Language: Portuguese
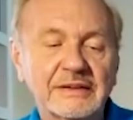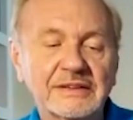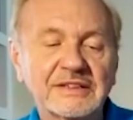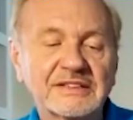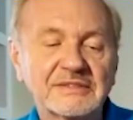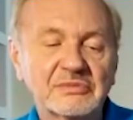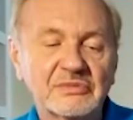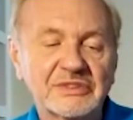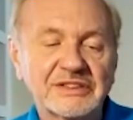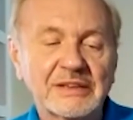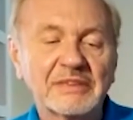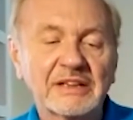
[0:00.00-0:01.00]
Isso é
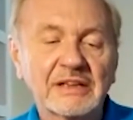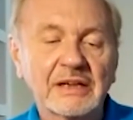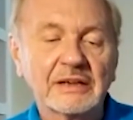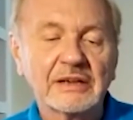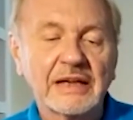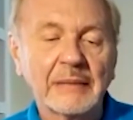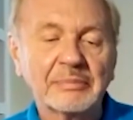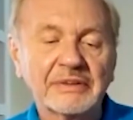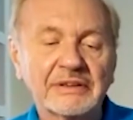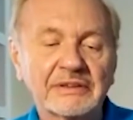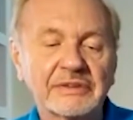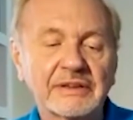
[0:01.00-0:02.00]
algo que poderia ter
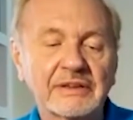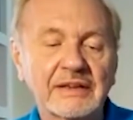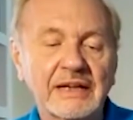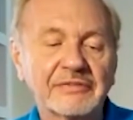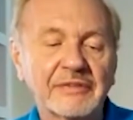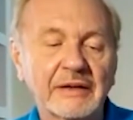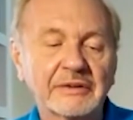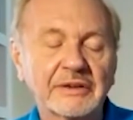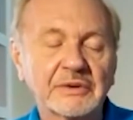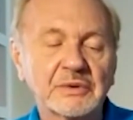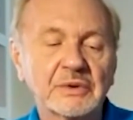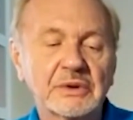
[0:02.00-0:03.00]
acontecido na
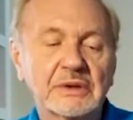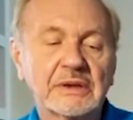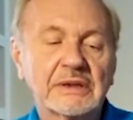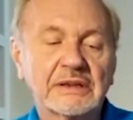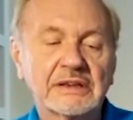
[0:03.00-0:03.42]
vida real.